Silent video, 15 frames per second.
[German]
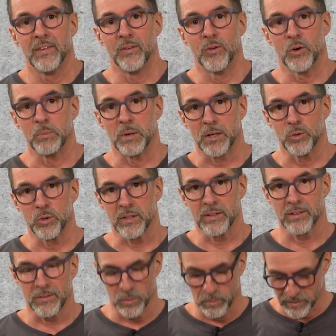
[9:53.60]
Noch mal
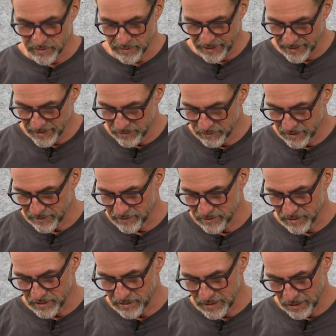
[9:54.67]
kurz zum Zeigen, was
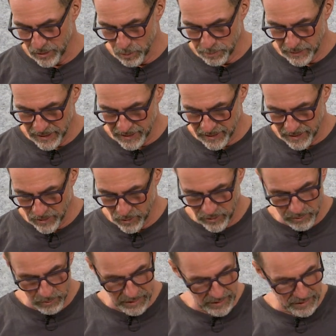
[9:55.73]
den Yellowbelly
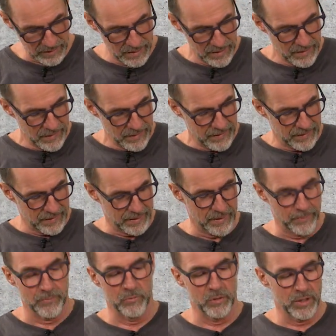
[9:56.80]
ausmacht.
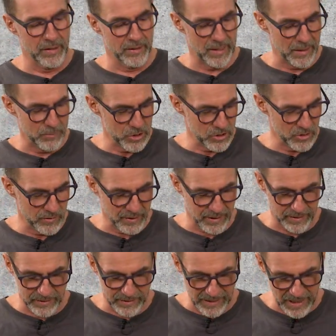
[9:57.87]
Ähm, wie der Name schon
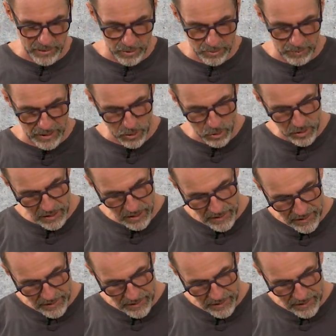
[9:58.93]
sagt, gelber Bauch.